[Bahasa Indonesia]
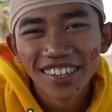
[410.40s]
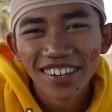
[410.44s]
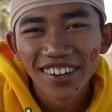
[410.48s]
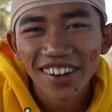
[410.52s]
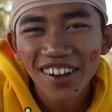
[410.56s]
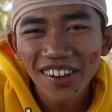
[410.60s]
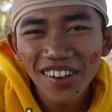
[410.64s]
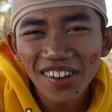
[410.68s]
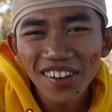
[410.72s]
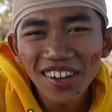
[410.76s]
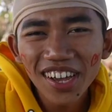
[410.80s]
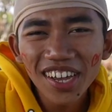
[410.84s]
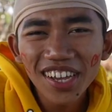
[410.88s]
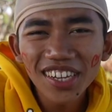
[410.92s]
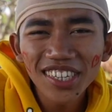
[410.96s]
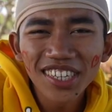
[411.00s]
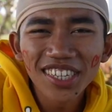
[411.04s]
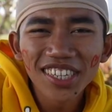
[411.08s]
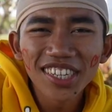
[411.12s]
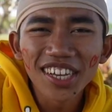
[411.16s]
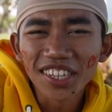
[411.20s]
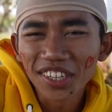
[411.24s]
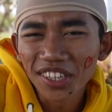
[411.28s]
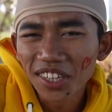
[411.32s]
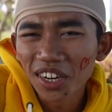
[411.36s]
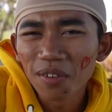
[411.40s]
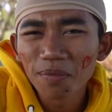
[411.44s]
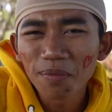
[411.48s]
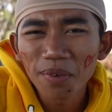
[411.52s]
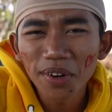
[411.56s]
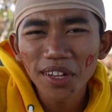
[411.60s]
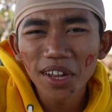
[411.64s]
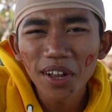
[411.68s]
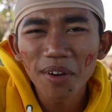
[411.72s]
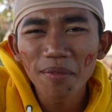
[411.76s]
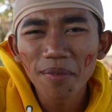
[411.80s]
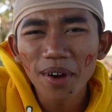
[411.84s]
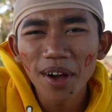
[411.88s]
Oke guys, di es krim
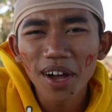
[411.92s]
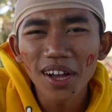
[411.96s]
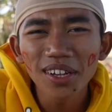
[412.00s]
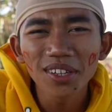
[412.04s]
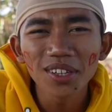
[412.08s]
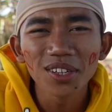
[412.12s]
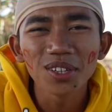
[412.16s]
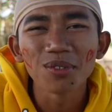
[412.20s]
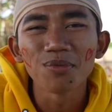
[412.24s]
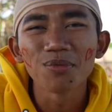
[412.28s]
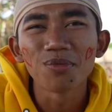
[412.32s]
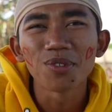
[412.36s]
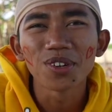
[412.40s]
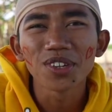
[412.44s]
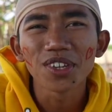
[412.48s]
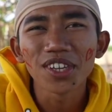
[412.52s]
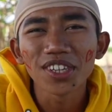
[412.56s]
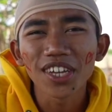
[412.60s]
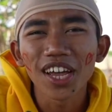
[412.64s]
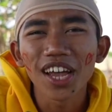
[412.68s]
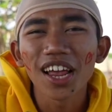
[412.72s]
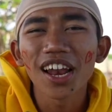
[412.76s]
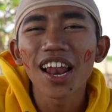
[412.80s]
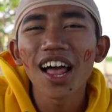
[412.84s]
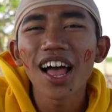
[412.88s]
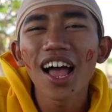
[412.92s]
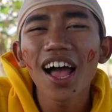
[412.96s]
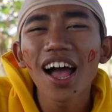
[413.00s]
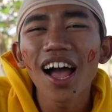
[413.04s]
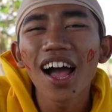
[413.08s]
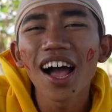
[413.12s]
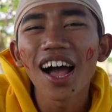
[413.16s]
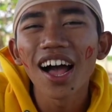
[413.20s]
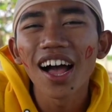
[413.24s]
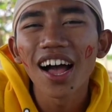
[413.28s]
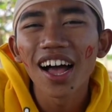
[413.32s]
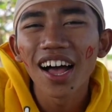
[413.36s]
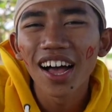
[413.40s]
pertama semuanya
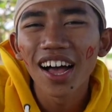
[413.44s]
salah.